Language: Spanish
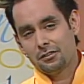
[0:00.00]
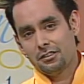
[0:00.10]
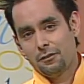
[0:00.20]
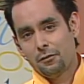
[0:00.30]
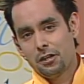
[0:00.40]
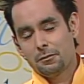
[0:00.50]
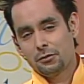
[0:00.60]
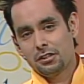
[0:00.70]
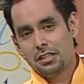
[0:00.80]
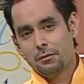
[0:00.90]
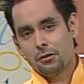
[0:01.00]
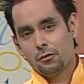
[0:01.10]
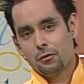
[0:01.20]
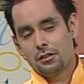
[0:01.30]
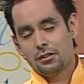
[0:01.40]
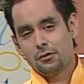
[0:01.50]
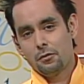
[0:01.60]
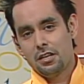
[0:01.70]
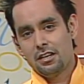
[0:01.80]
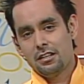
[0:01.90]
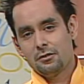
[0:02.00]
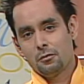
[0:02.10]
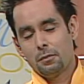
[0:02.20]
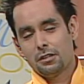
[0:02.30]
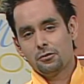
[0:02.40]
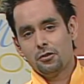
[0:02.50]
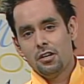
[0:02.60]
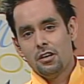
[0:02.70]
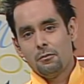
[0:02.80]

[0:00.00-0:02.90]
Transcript: que fueron las personas que mató Francisco Villa en su paso